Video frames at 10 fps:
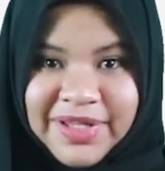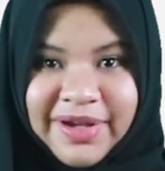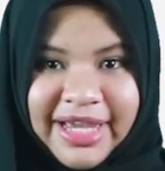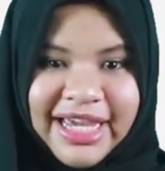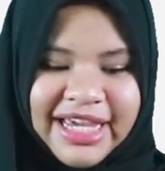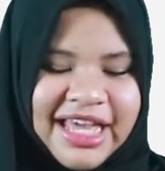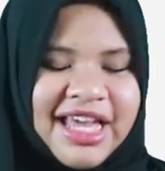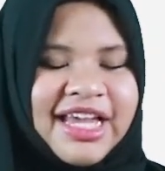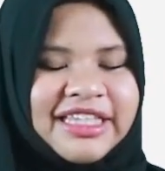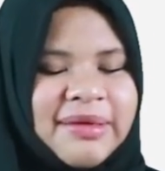Oke, okay?
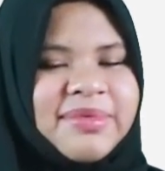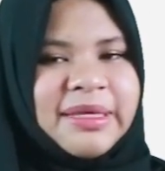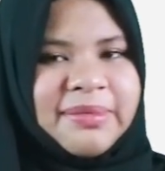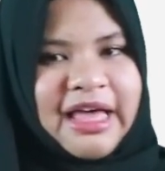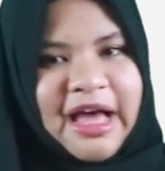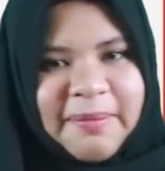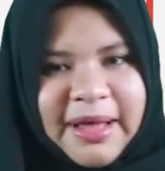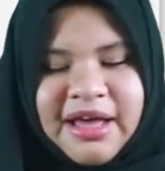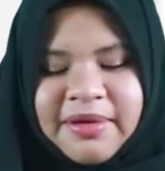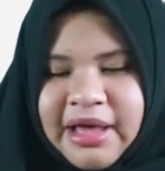kita bisa bilang
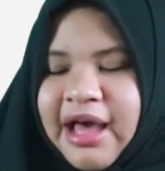apa?